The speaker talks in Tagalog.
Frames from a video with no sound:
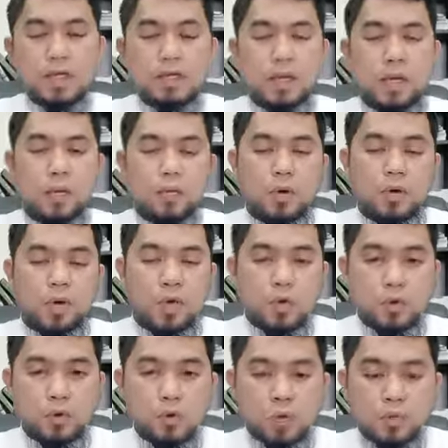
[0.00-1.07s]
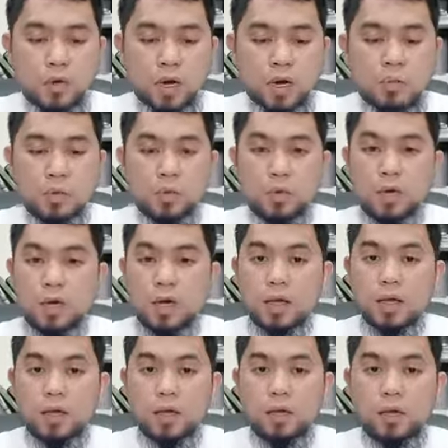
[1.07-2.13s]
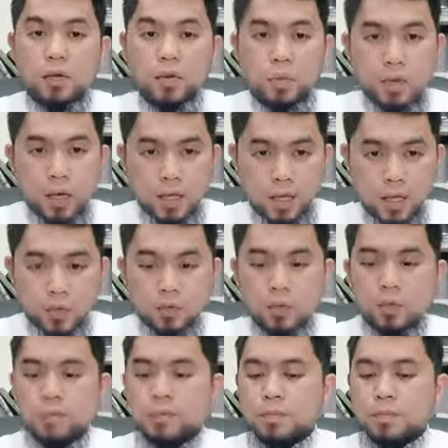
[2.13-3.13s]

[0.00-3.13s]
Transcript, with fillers: Assalamualaikum warahmatullahi wabarakatuh.